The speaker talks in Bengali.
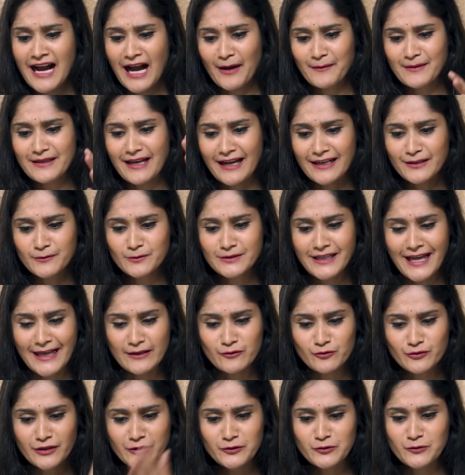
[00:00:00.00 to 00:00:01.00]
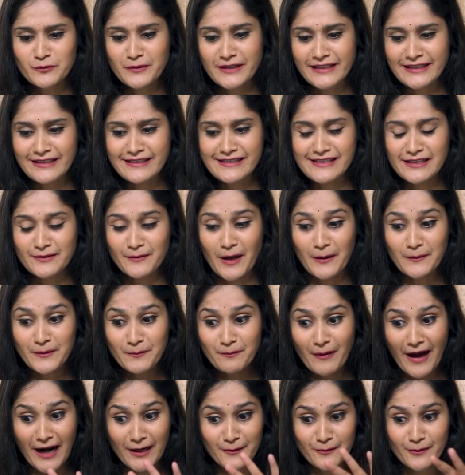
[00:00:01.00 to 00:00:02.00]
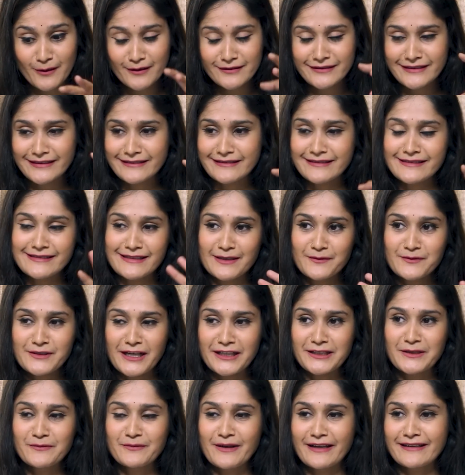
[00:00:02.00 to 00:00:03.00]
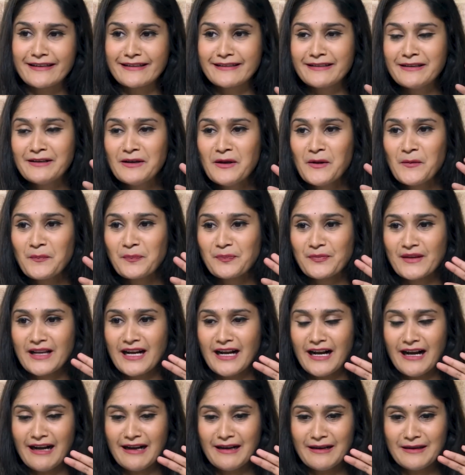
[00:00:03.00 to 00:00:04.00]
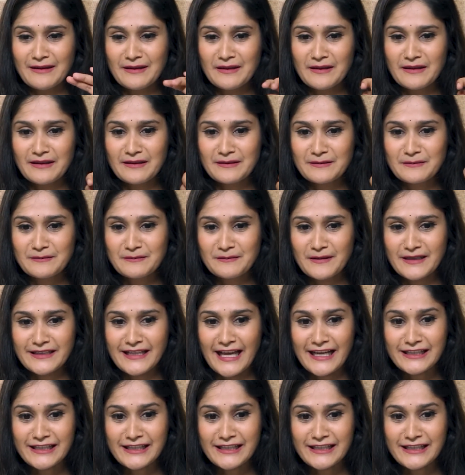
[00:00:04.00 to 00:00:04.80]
আমি গানের মধ্যে এতটাই ডুবে গিয়েছিলাম আমি বারবার দেখতেছিলাম শাকিব খানের মানে